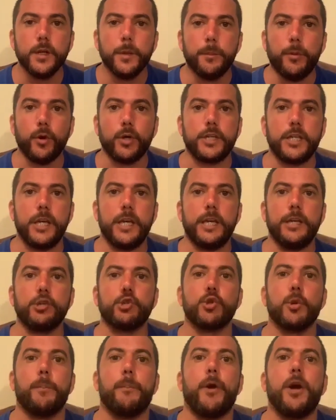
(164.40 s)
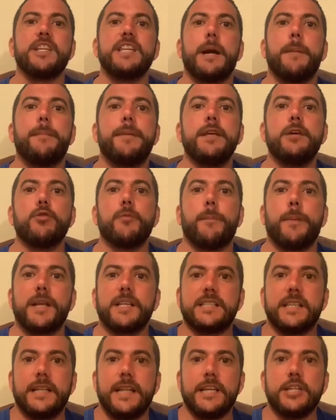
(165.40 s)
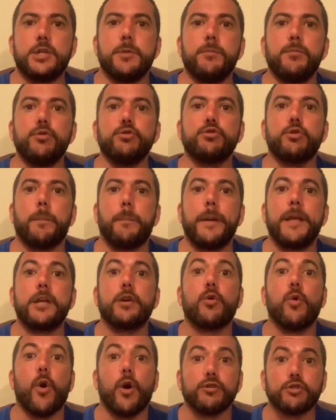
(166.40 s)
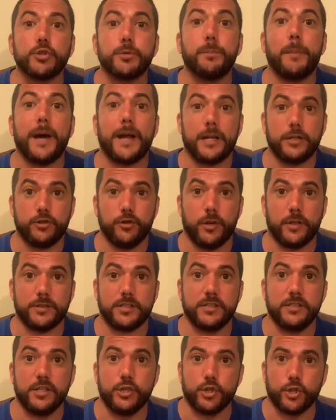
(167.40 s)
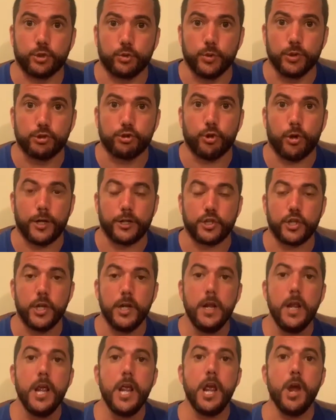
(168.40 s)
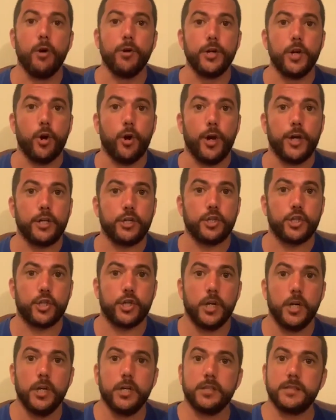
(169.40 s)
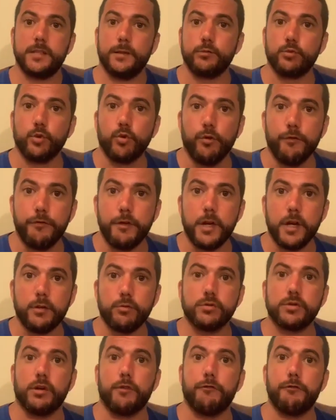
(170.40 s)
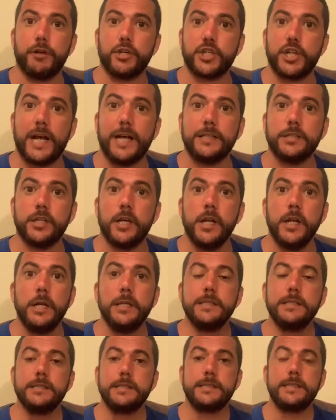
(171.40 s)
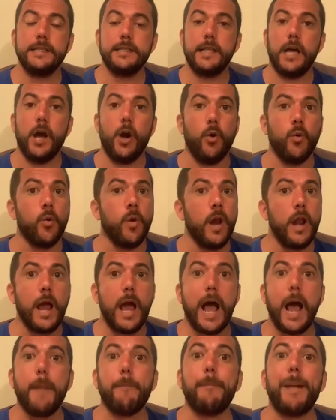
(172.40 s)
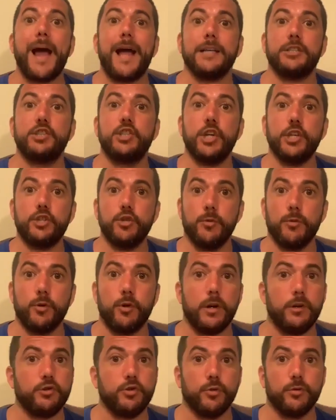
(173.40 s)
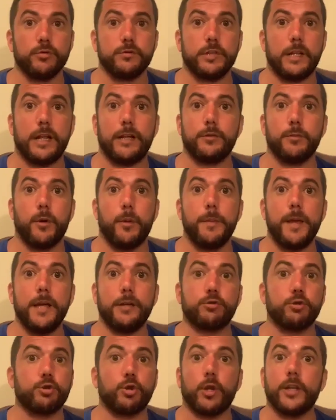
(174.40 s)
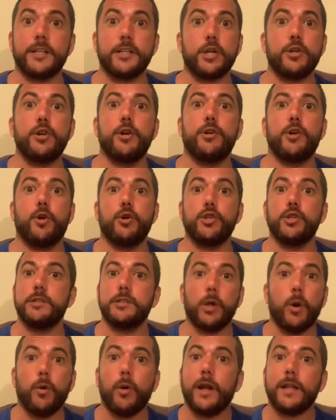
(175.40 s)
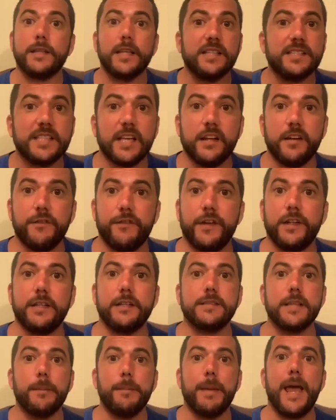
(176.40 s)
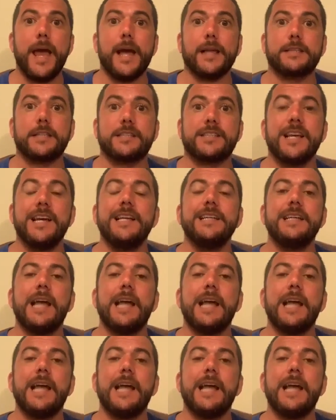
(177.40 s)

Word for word: Porque isso pode abrir um precedente muito perigoso para as nossas instituições. Reuniões são do governo, são fechadas. Se não, a partir de um, de um dado momento, todas as reuniões, então, agora têm que ser feitas abertas.